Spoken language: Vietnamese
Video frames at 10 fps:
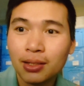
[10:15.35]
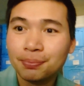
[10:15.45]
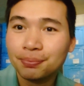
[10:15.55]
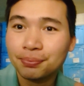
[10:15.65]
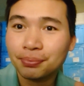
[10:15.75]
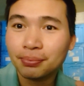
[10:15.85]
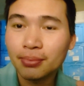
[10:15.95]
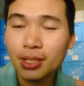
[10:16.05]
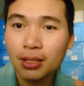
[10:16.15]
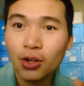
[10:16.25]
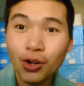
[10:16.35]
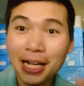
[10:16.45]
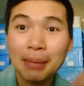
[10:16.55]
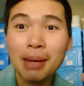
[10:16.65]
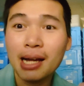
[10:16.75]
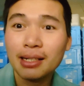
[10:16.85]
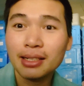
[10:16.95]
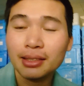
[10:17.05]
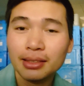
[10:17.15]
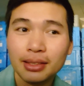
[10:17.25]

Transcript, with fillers: Um, còn các bạn á